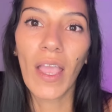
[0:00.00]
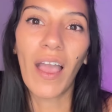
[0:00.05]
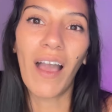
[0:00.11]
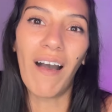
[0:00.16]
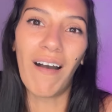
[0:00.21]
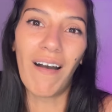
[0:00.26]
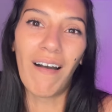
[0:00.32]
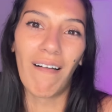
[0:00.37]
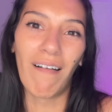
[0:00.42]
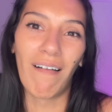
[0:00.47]

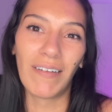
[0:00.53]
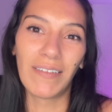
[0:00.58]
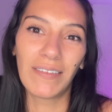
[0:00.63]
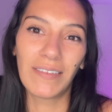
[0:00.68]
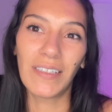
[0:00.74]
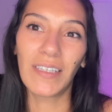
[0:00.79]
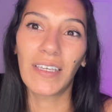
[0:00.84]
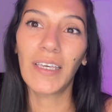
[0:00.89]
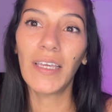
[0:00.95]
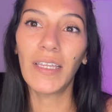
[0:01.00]
Ay,
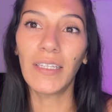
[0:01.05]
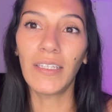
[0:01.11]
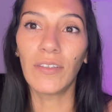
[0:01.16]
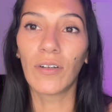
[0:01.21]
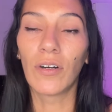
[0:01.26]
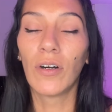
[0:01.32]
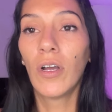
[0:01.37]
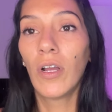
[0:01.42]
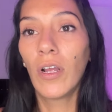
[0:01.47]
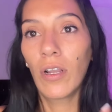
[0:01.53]
sí, queda lindo.
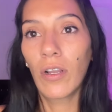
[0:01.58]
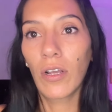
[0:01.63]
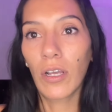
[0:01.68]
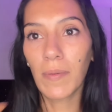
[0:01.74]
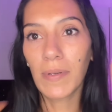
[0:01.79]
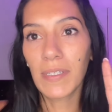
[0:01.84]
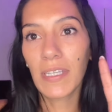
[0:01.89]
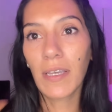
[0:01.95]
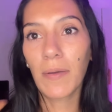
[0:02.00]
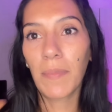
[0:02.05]
Lo que
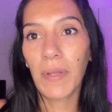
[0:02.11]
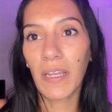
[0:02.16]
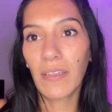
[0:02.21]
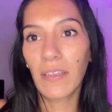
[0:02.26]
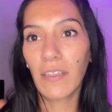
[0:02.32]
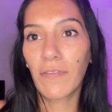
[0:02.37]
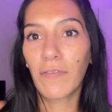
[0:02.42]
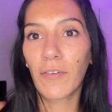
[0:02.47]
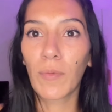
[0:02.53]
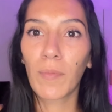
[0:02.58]
pasa es que para
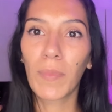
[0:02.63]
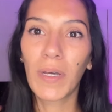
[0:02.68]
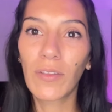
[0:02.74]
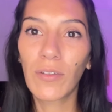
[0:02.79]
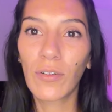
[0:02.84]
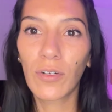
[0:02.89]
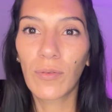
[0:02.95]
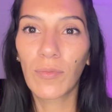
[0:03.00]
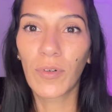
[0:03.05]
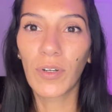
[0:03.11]
este
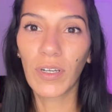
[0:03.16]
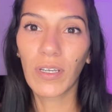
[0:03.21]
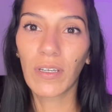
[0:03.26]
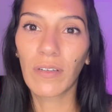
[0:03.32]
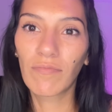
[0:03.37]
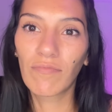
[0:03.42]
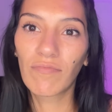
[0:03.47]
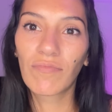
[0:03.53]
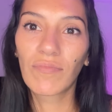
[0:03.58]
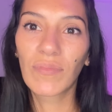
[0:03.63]
formato como que,
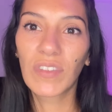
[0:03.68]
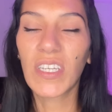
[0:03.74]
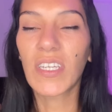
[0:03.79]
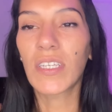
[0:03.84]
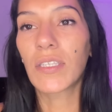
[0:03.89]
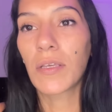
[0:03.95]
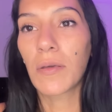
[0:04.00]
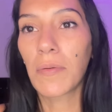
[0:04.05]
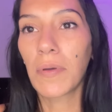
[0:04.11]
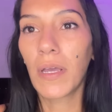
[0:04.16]

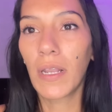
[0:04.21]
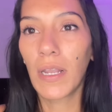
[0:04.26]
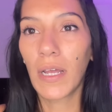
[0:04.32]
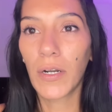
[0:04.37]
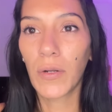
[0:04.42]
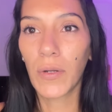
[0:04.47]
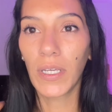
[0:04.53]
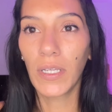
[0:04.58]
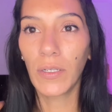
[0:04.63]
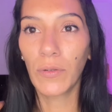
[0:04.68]
se vea el
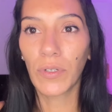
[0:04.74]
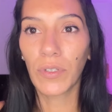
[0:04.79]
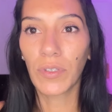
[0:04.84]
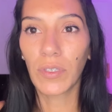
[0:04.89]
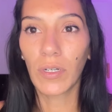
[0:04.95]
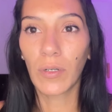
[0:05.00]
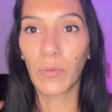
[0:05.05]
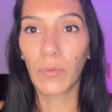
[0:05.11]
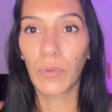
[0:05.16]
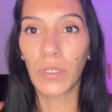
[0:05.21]
aro ahí no
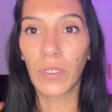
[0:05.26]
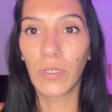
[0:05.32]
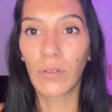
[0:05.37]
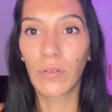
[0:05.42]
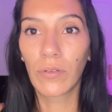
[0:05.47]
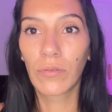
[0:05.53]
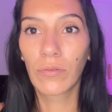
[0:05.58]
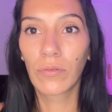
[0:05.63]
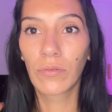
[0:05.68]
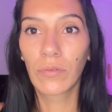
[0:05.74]
está bueno.
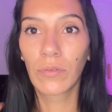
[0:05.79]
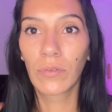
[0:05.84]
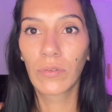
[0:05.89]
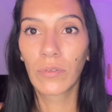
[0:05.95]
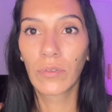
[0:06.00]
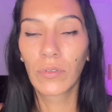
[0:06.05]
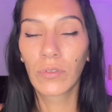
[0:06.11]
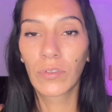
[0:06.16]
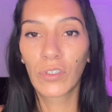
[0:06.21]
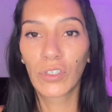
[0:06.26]

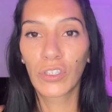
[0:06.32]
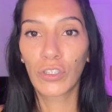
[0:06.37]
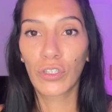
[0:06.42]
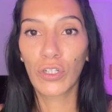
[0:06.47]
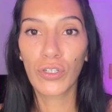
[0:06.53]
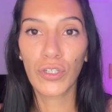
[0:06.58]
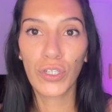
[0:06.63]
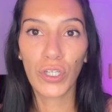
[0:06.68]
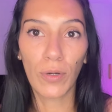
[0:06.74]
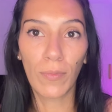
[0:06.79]
No
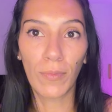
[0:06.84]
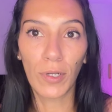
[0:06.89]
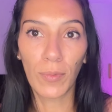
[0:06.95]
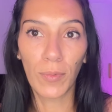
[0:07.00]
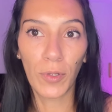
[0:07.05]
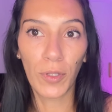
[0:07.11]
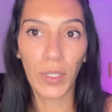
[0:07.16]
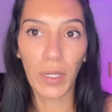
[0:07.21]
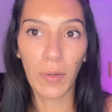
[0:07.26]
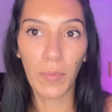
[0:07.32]
sé cómo lo
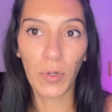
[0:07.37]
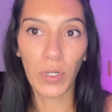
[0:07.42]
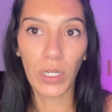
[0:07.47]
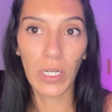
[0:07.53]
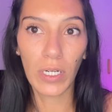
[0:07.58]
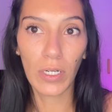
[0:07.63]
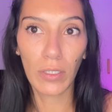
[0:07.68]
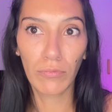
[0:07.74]
podría poner.